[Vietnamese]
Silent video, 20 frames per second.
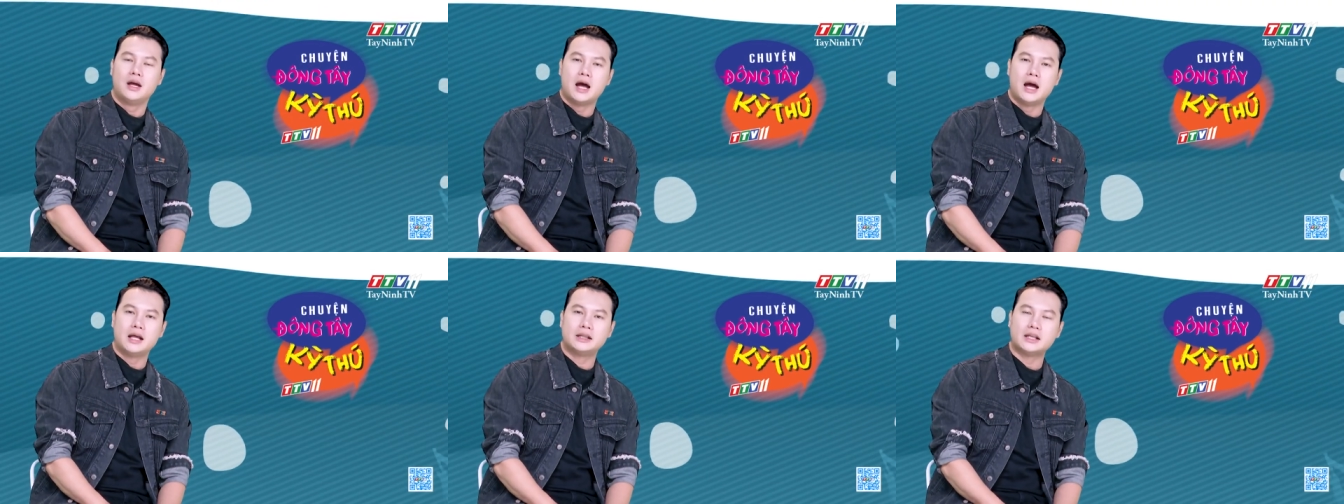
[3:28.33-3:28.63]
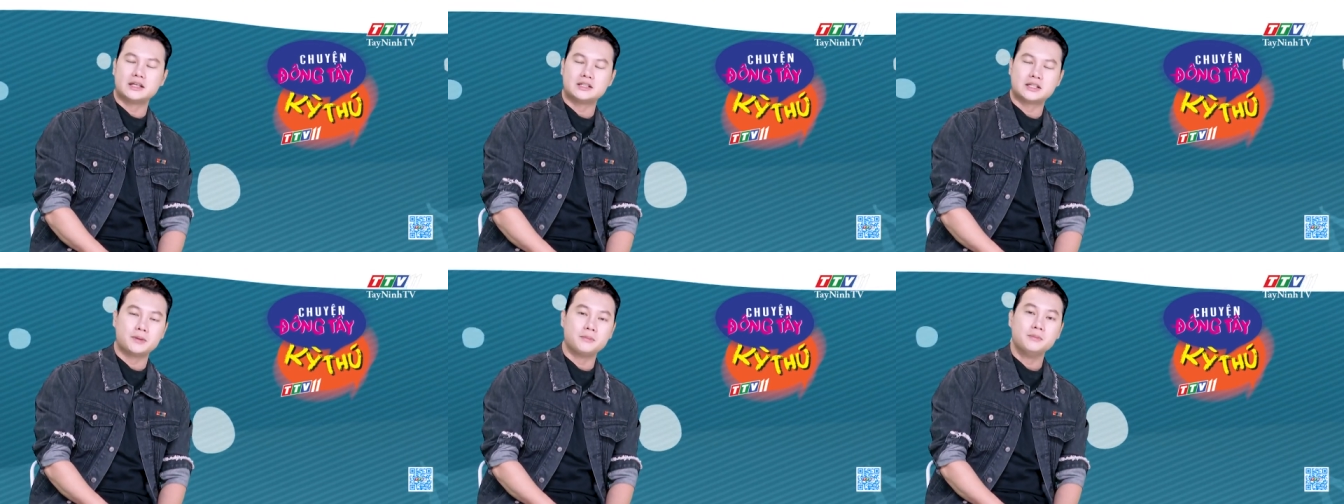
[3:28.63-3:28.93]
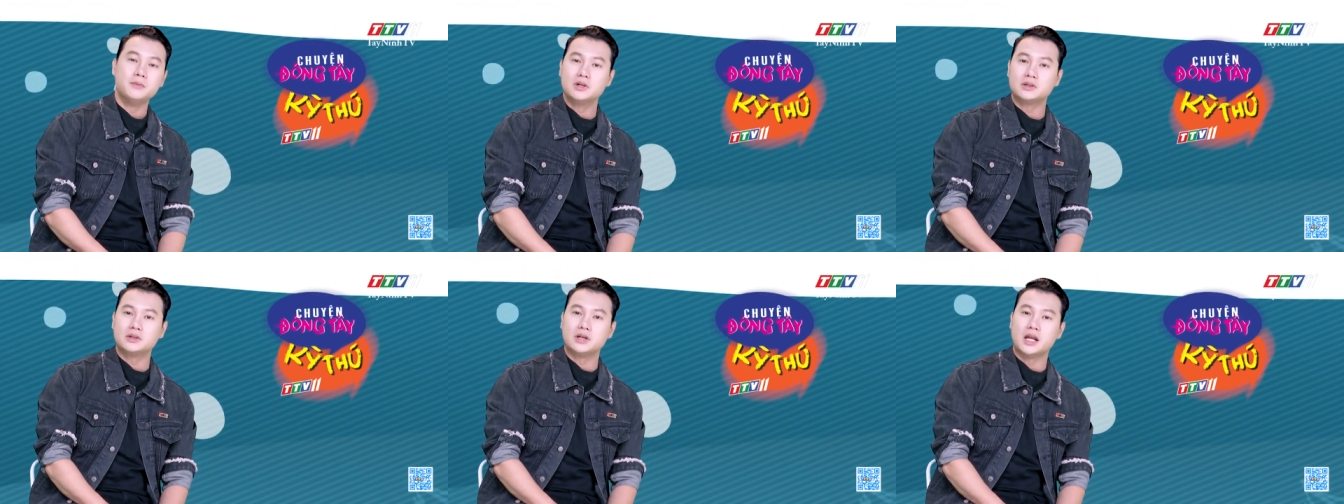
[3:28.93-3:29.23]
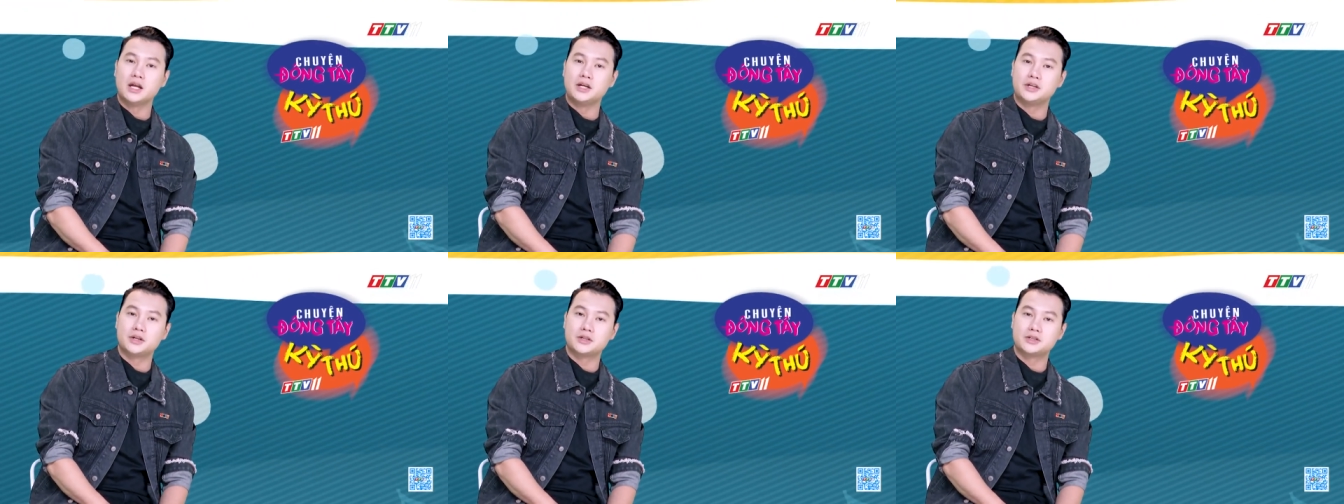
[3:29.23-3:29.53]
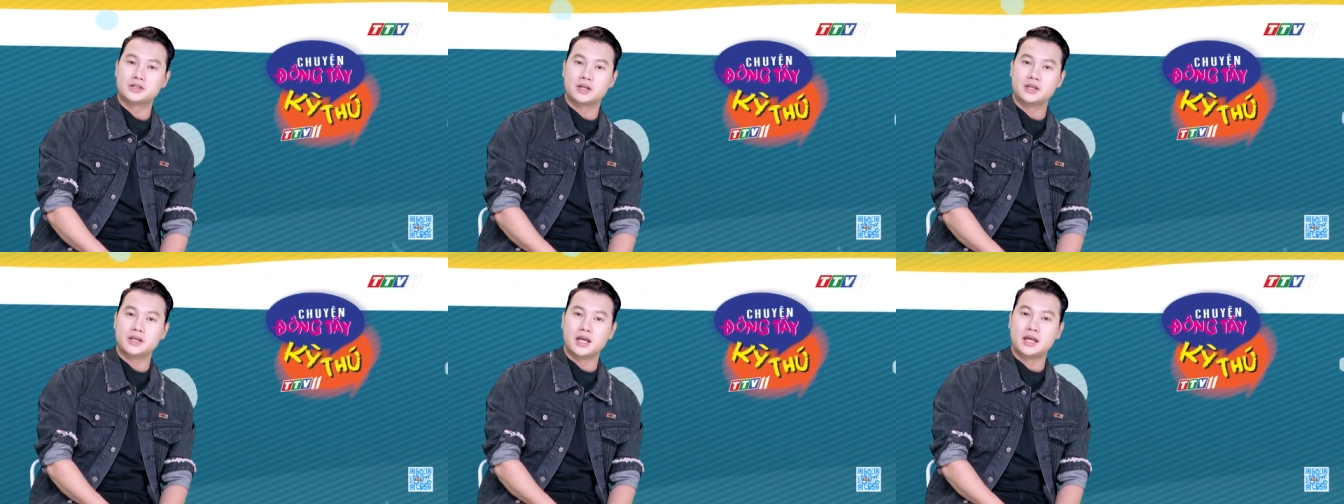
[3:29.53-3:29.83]
Anh ta sẽ bước đi trên
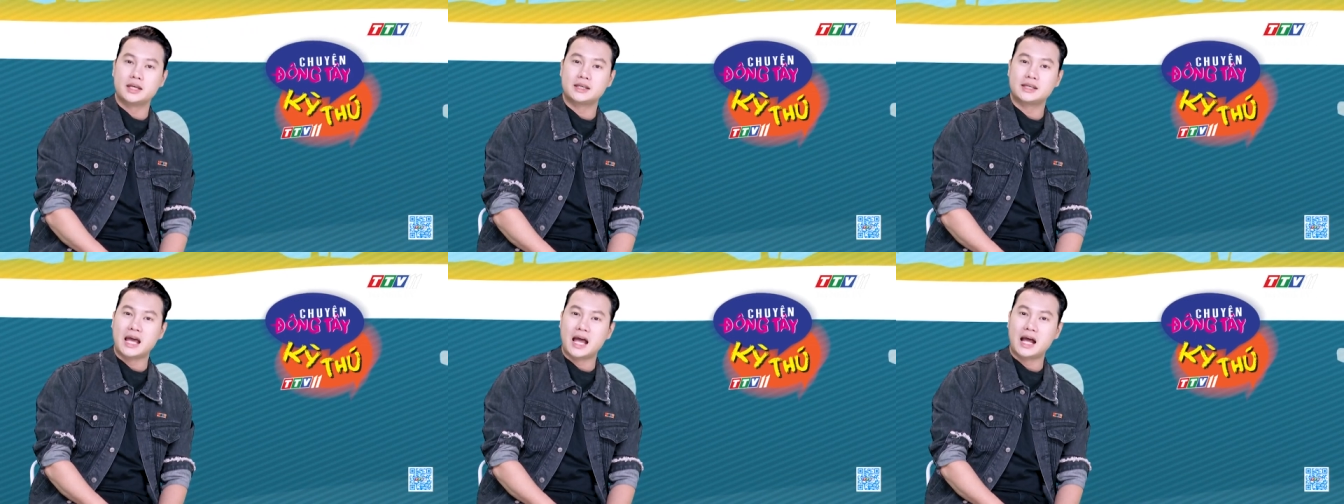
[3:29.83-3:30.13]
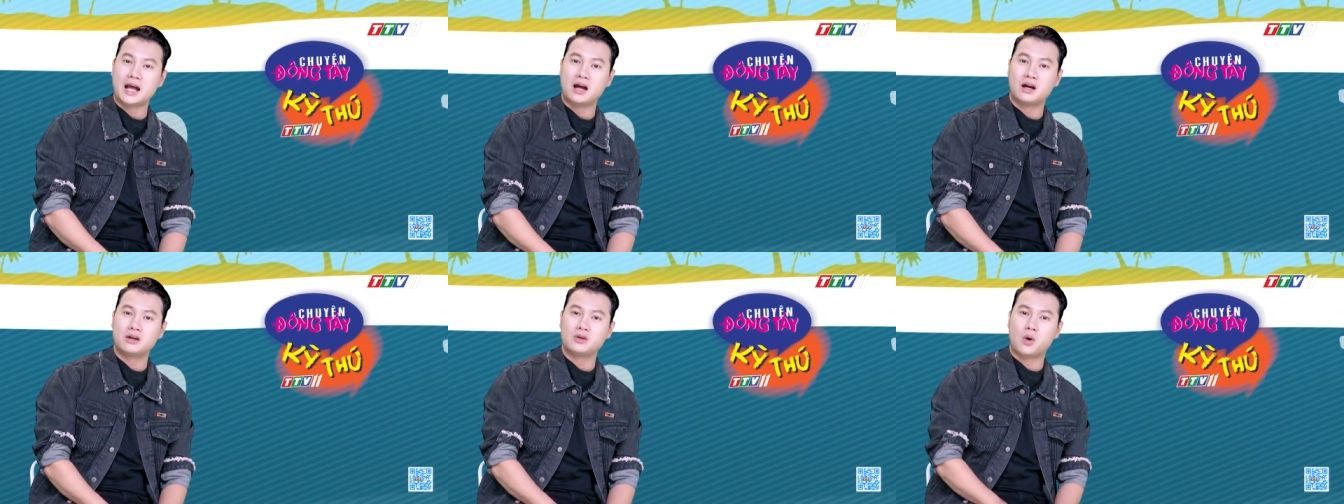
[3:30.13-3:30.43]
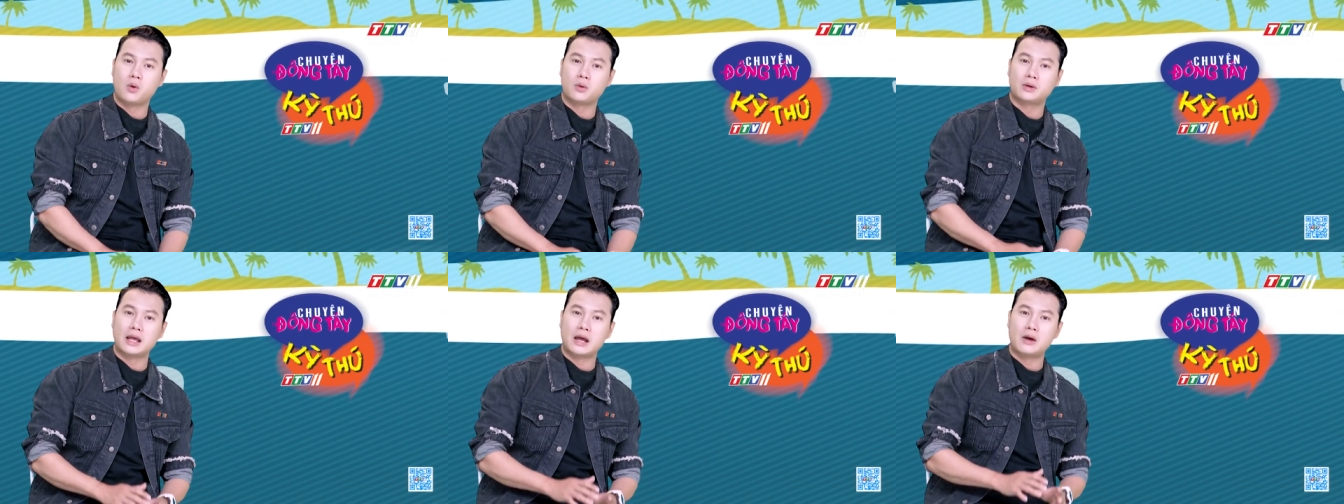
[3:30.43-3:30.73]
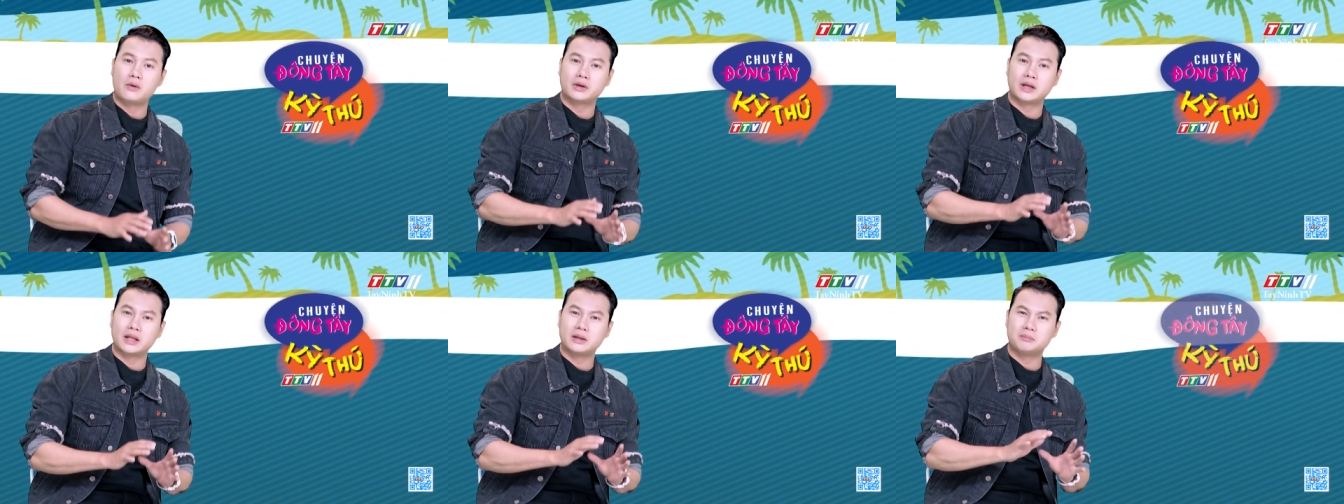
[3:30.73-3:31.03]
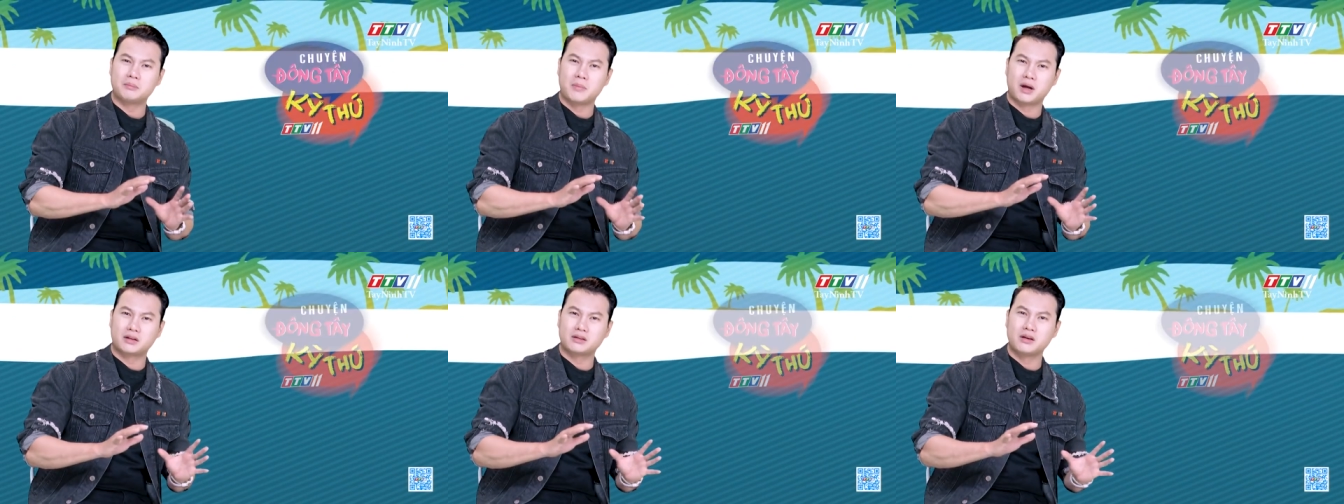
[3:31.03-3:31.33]
sợi dây căng ở độ cao
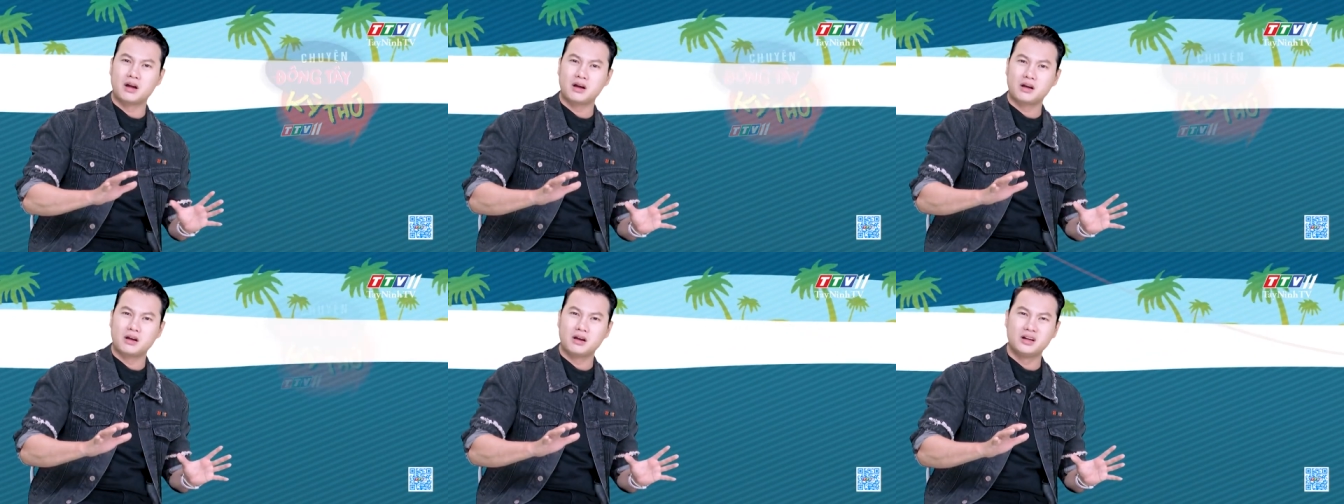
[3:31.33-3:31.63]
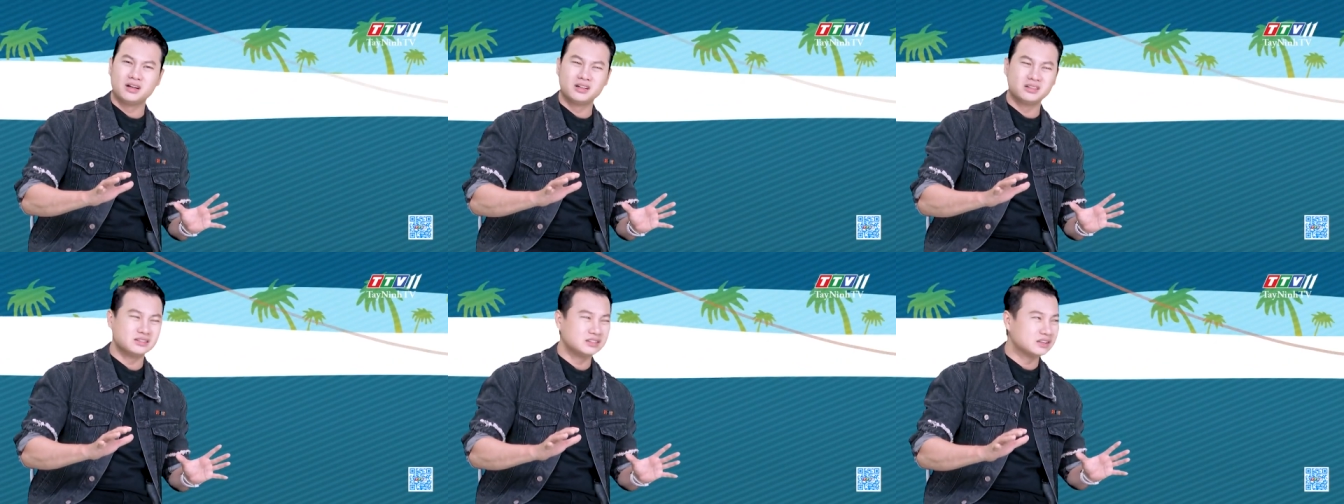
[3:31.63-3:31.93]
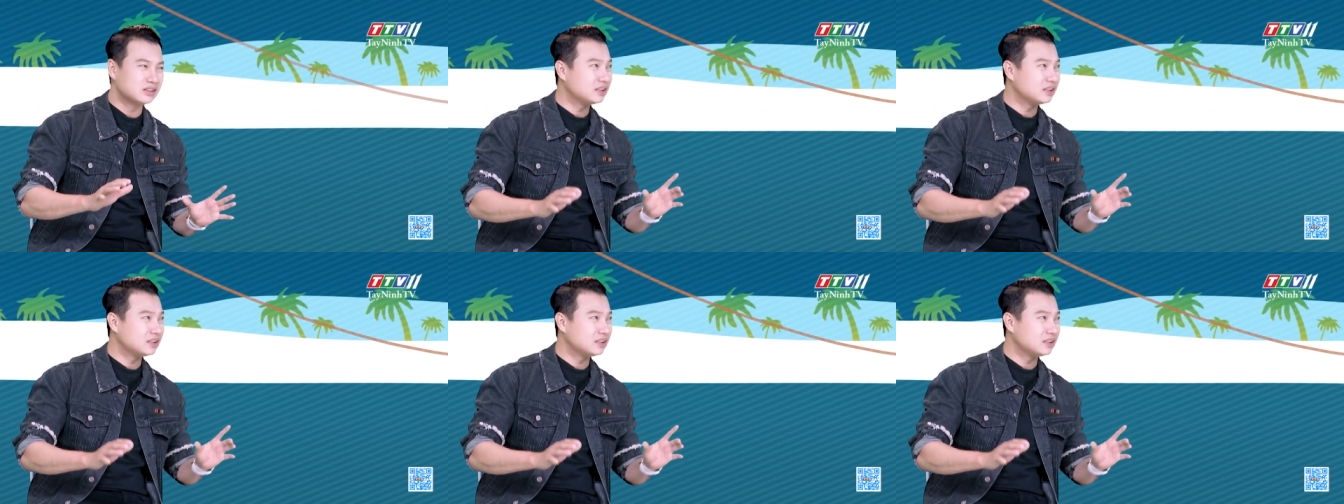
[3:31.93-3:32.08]
cách mặt đất hơn